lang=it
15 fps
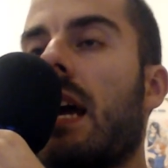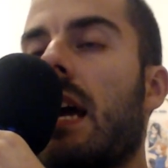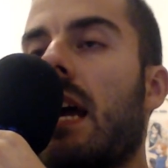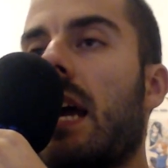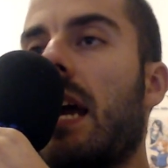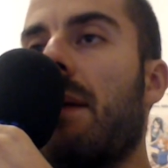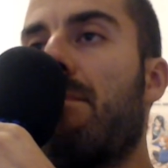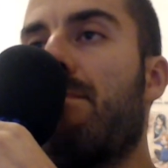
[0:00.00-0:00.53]

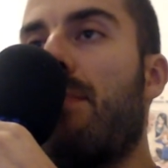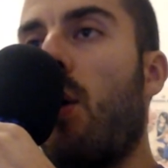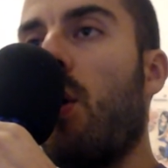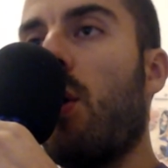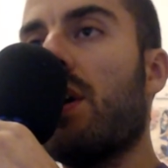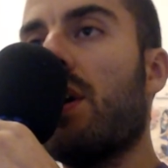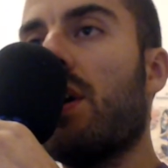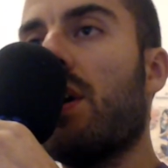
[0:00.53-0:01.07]
e
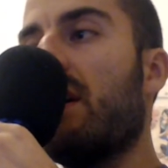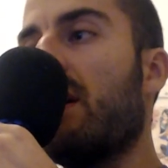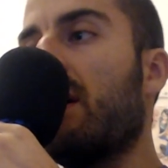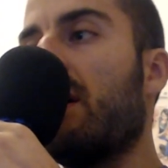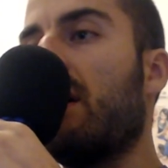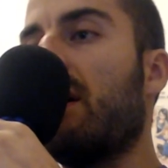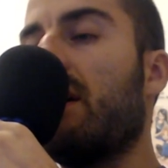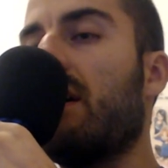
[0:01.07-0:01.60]
poi
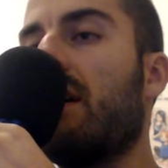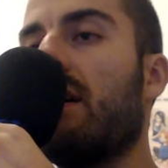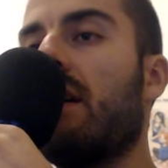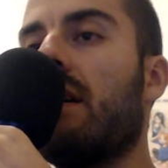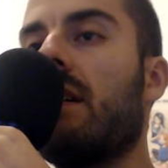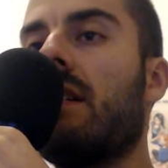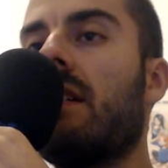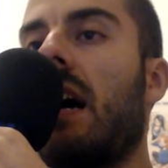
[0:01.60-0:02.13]
eh,